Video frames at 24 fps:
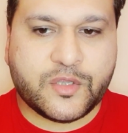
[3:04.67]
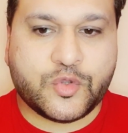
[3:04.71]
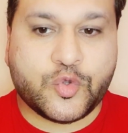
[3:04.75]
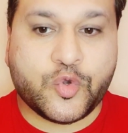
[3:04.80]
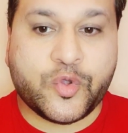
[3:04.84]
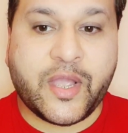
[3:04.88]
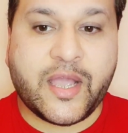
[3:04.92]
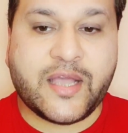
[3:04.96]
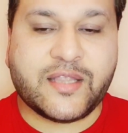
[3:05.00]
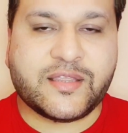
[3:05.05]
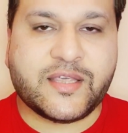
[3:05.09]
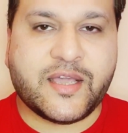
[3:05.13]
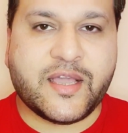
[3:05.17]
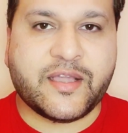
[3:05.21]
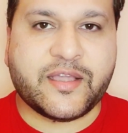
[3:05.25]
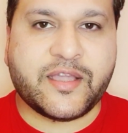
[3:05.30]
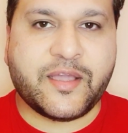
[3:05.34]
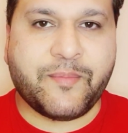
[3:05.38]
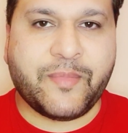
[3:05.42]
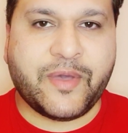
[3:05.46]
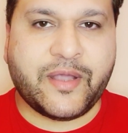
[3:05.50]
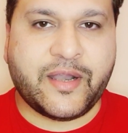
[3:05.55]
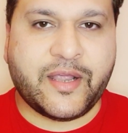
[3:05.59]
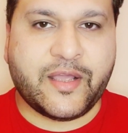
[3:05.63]
तो कहते हैं
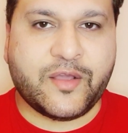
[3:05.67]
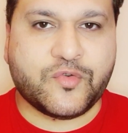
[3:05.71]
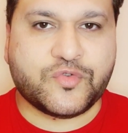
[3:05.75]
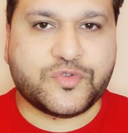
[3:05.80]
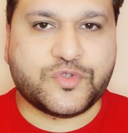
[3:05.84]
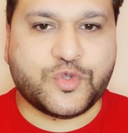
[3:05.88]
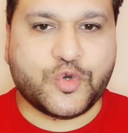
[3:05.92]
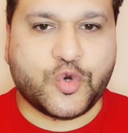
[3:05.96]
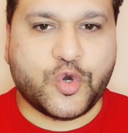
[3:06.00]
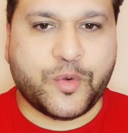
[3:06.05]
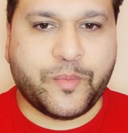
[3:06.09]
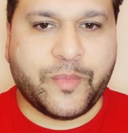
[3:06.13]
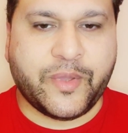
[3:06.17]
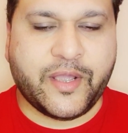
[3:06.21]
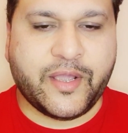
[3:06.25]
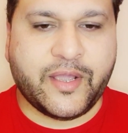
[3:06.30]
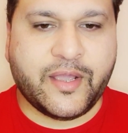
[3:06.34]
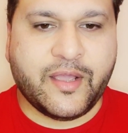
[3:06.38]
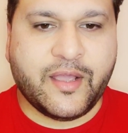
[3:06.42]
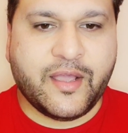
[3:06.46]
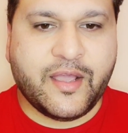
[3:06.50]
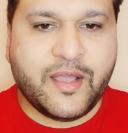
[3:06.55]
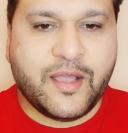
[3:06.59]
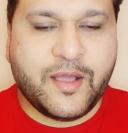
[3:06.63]
कि मैंने उस दौर में
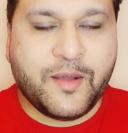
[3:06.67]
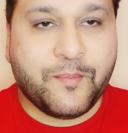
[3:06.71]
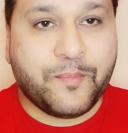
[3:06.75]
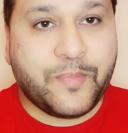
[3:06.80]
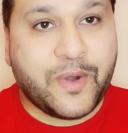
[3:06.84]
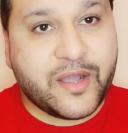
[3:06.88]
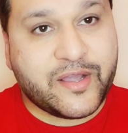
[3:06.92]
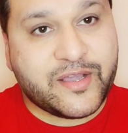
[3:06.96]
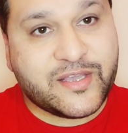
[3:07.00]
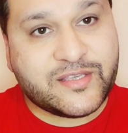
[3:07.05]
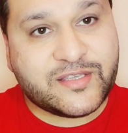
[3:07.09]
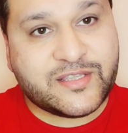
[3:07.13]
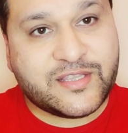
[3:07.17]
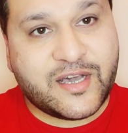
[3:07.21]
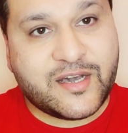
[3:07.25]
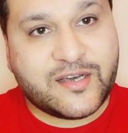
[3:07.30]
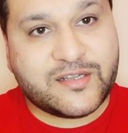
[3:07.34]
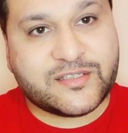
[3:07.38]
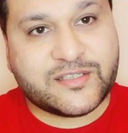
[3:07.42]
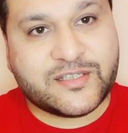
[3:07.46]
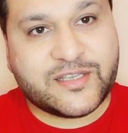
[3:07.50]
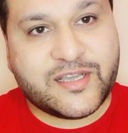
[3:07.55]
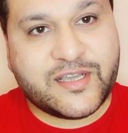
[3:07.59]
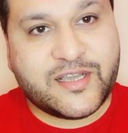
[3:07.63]

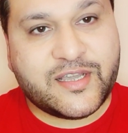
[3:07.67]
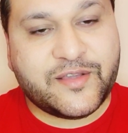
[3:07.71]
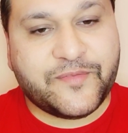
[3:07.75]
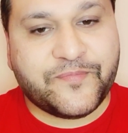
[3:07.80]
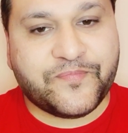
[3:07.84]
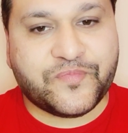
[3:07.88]
पाकिस्तान से